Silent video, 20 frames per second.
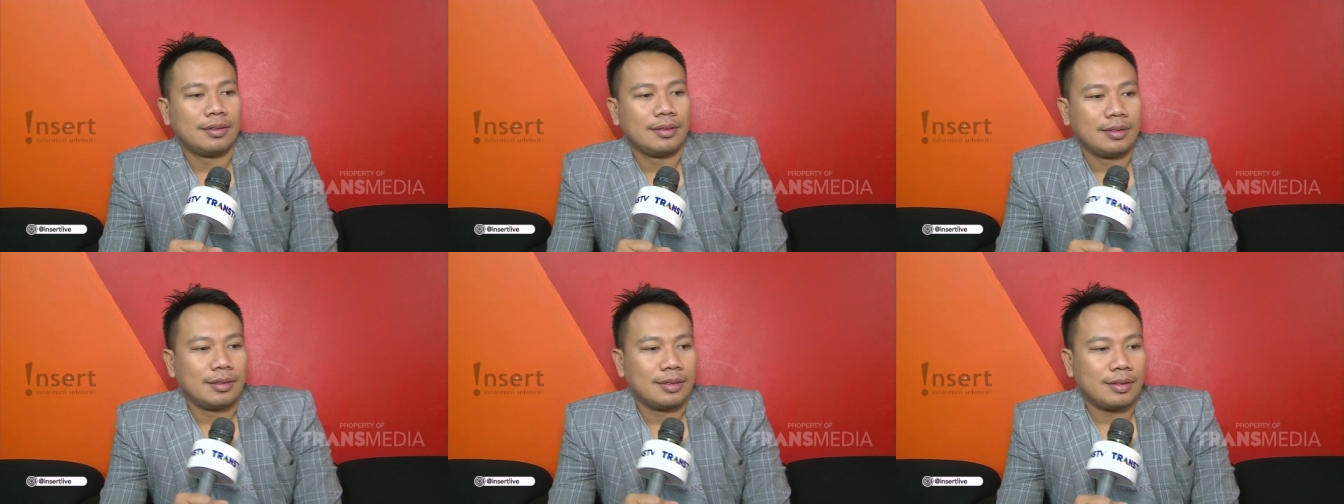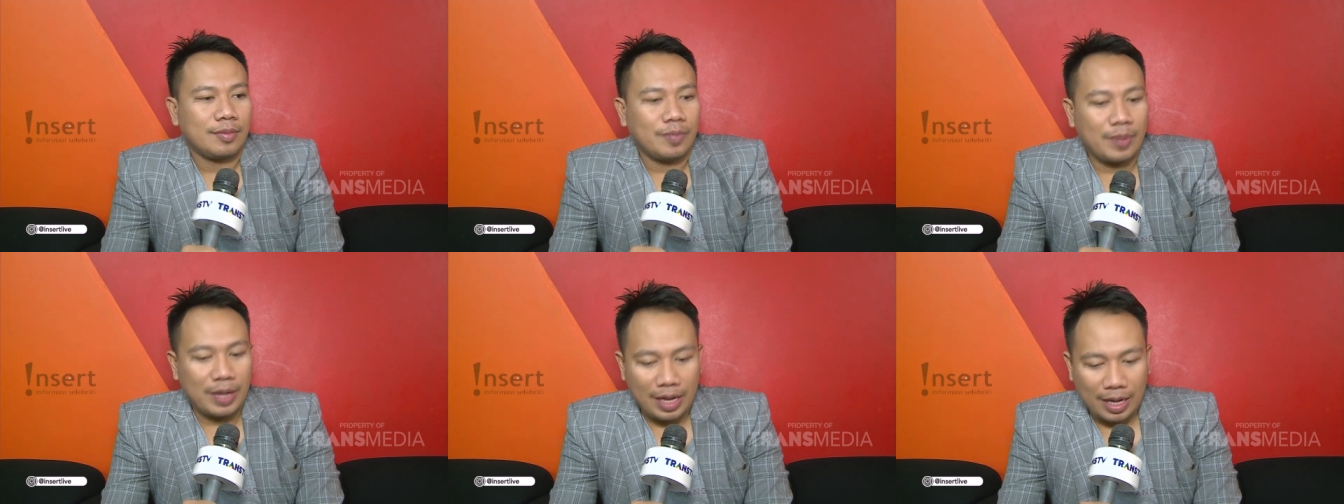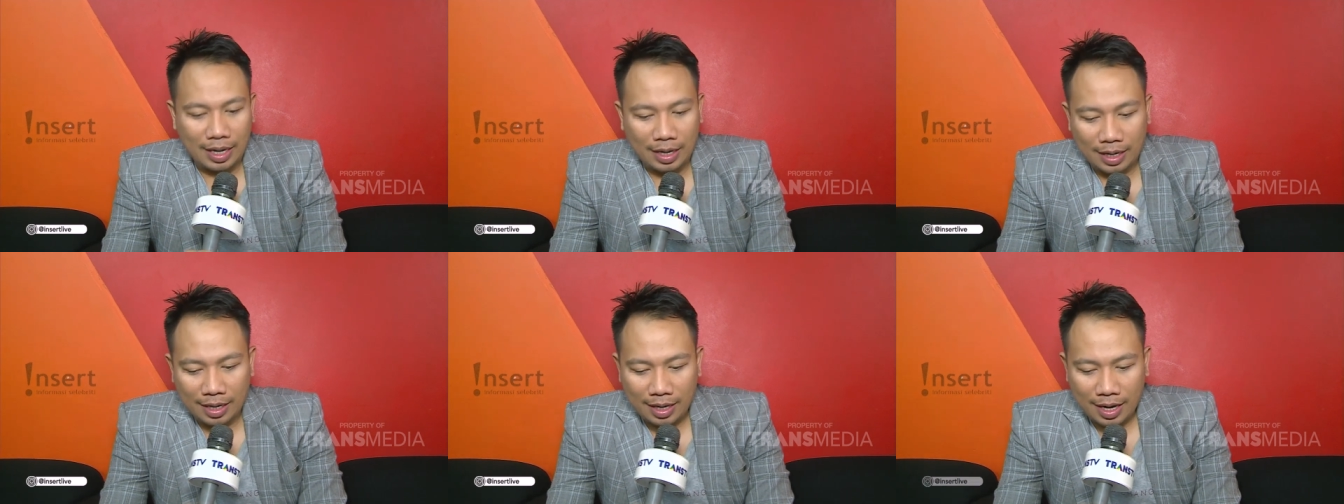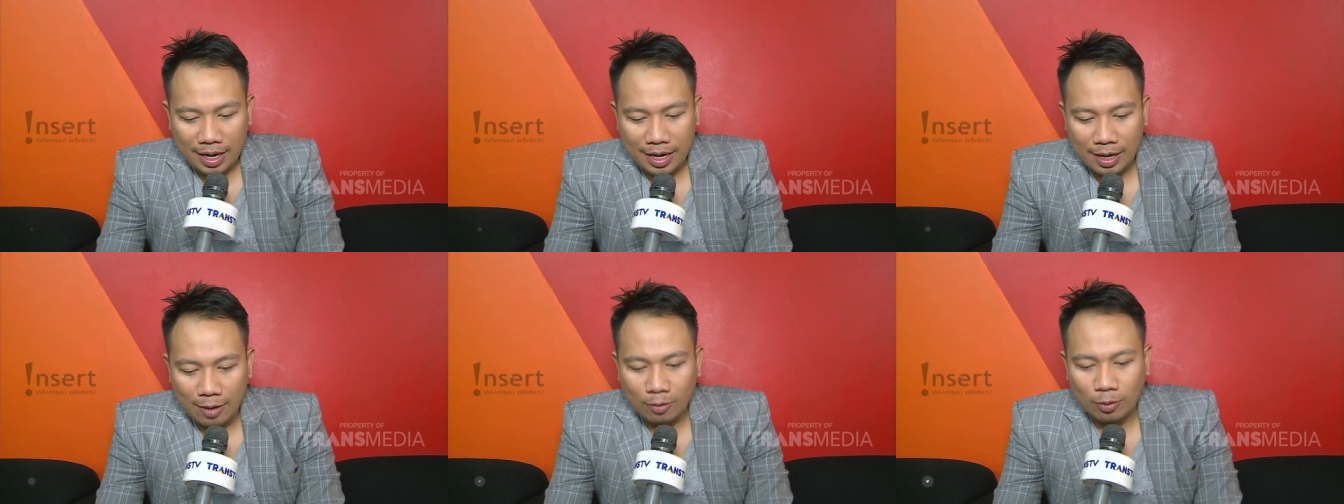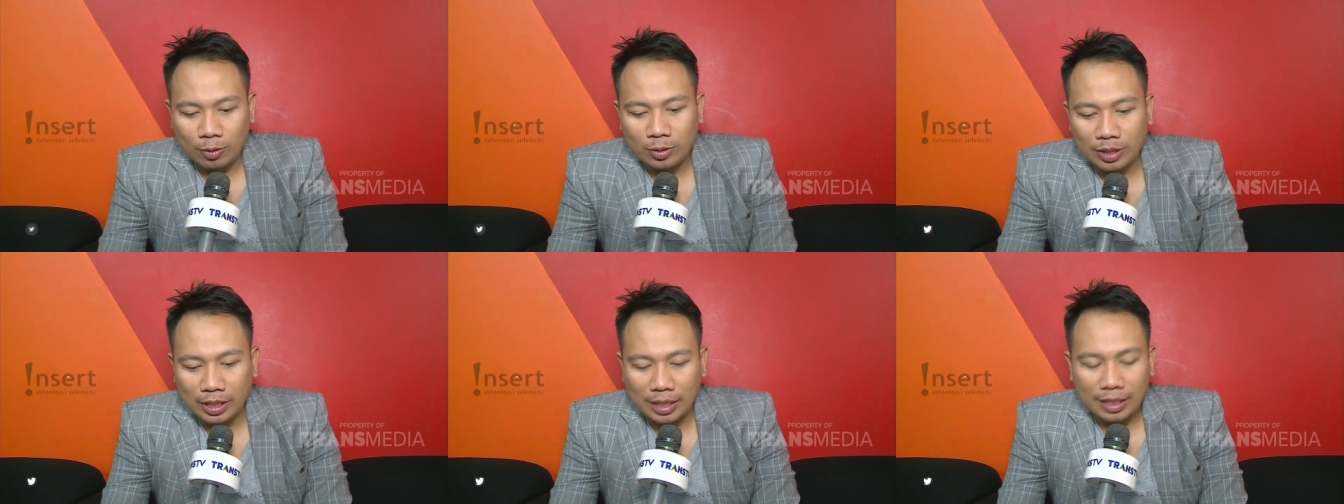biar ada yang
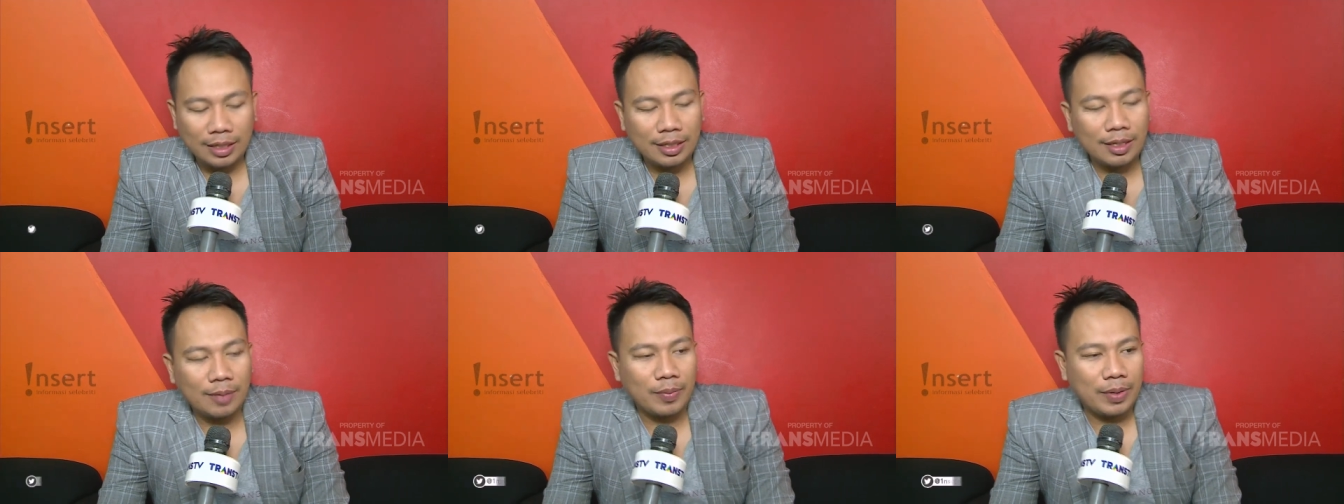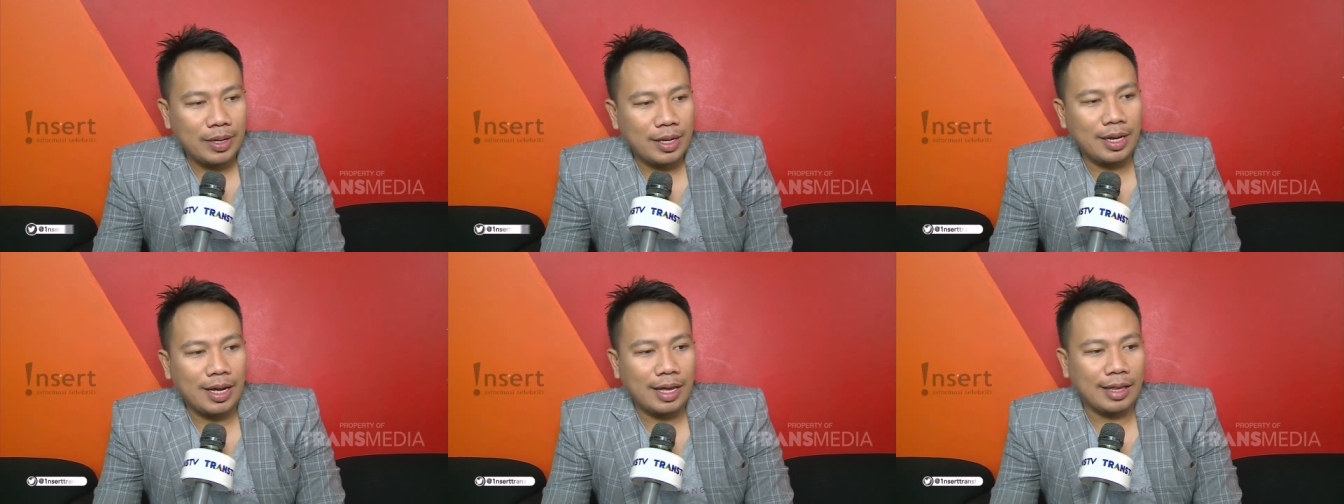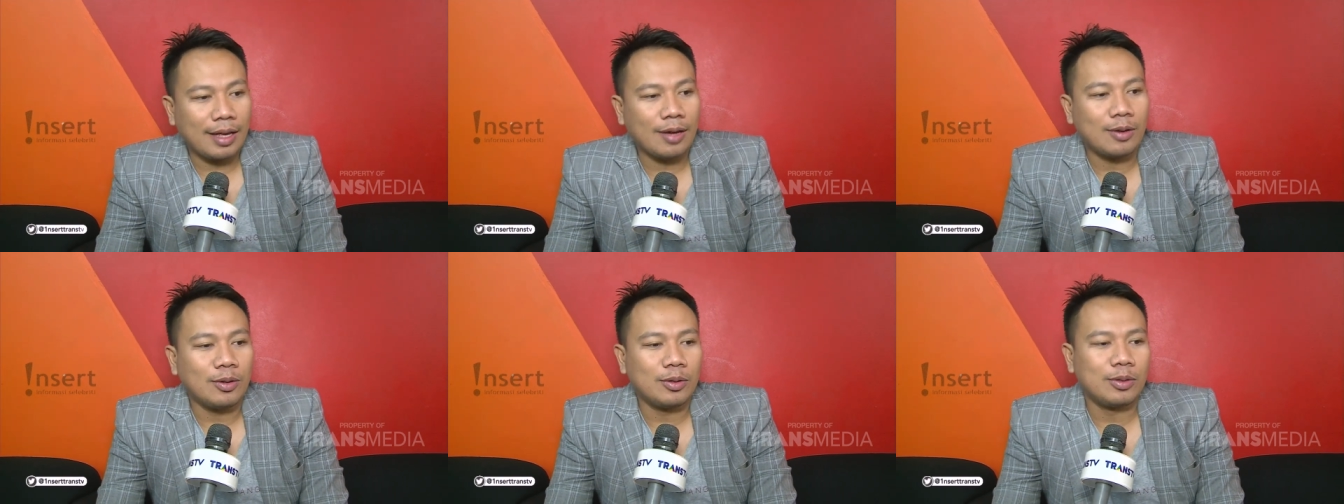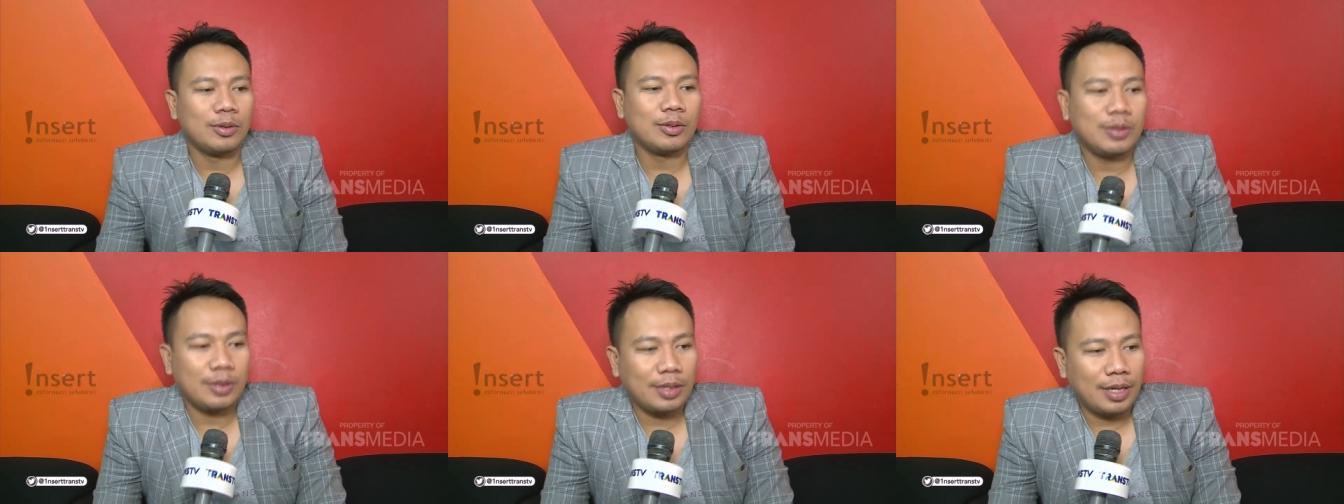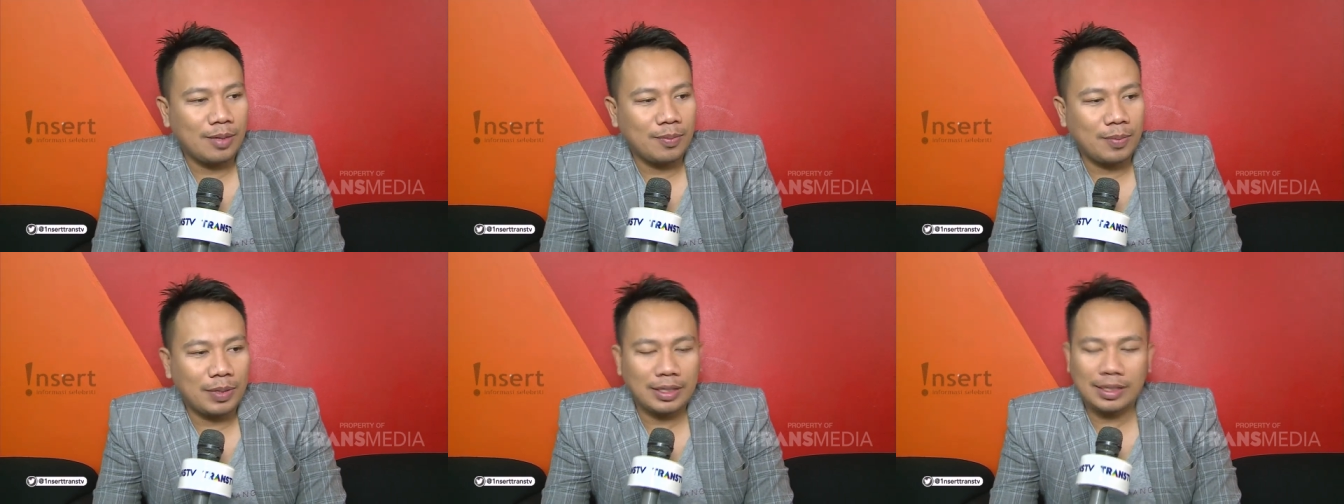ngurusin tapi nggak tahu kan
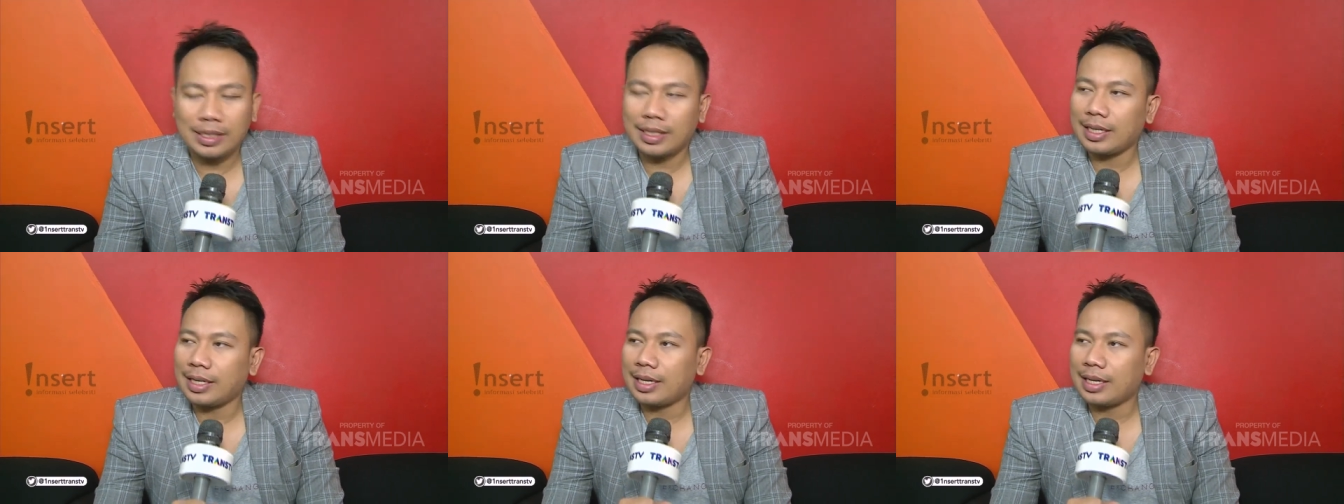masih